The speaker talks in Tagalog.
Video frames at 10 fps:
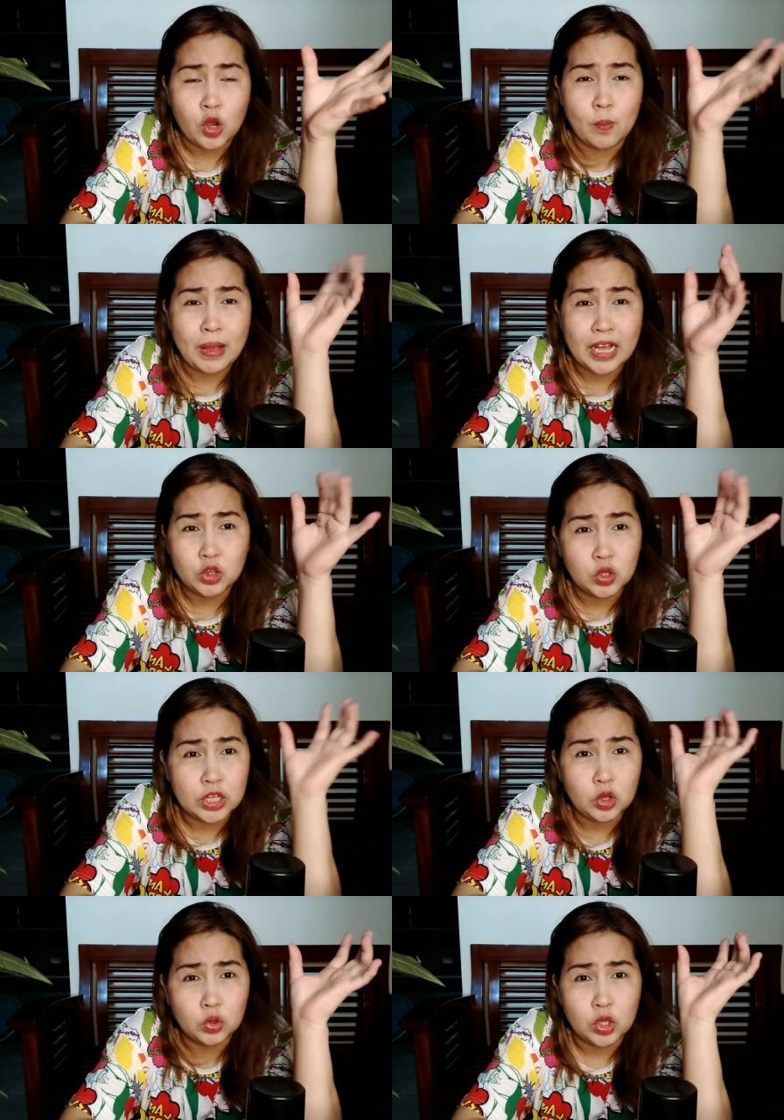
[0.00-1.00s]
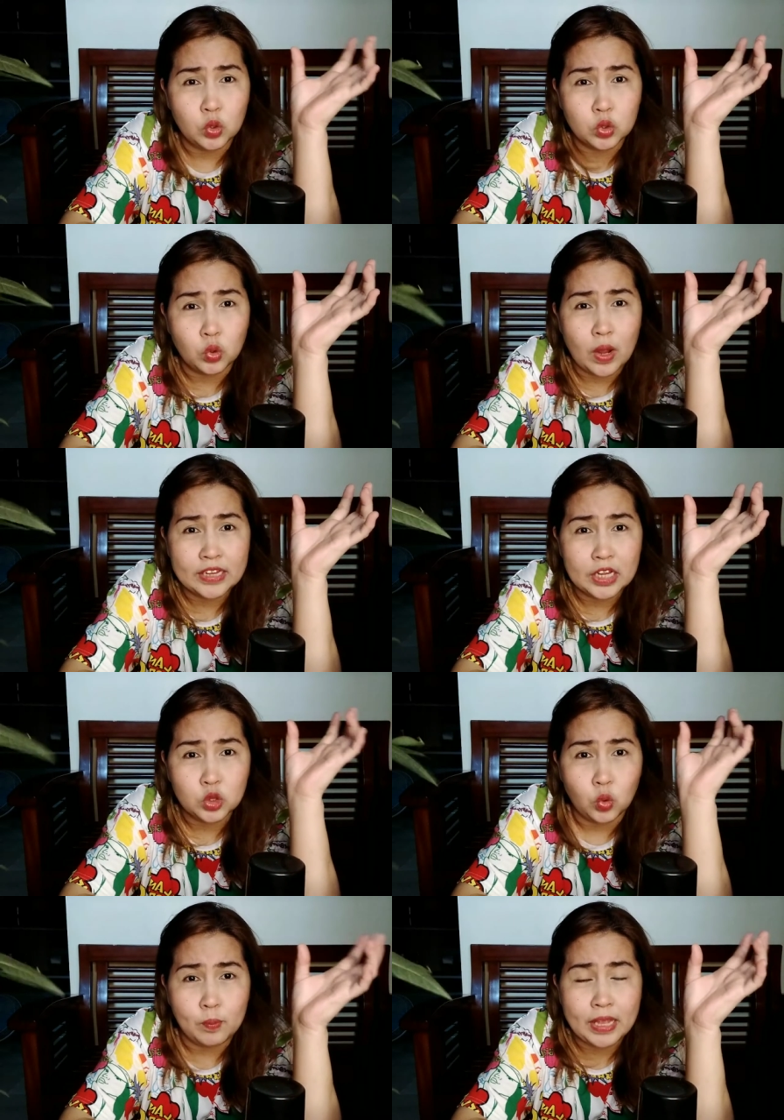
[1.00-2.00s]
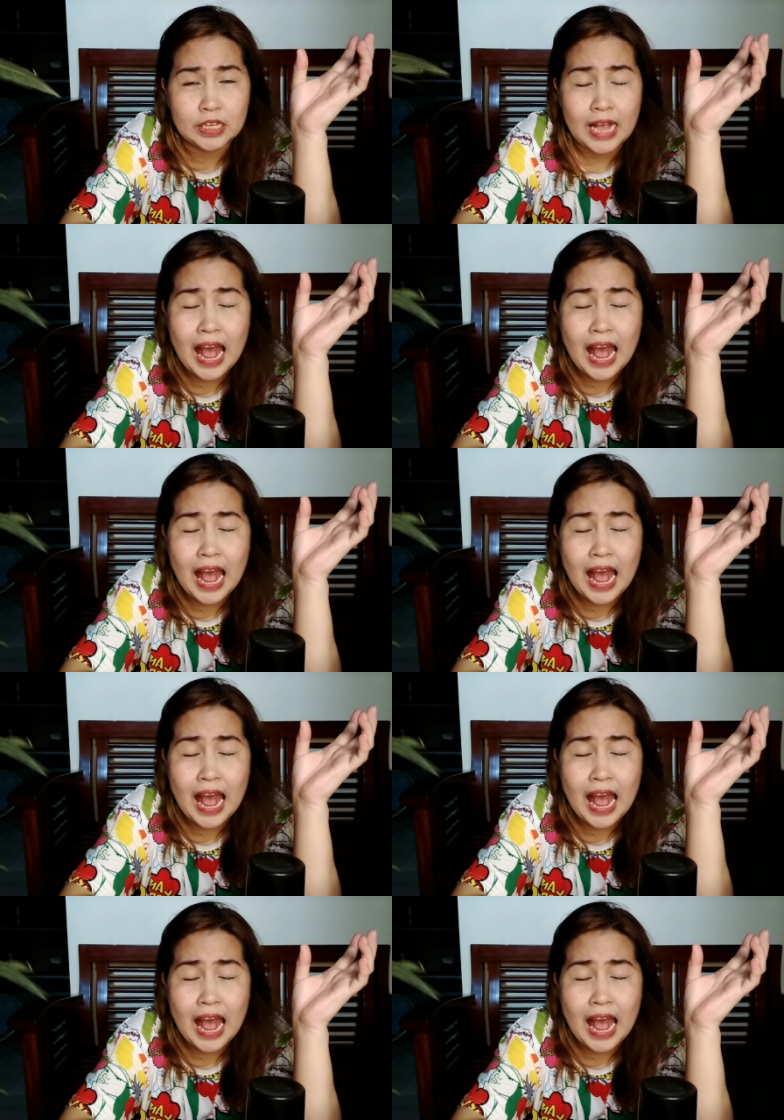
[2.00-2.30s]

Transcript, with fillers: Kumbaga doon tin tinutuluan ng tubig.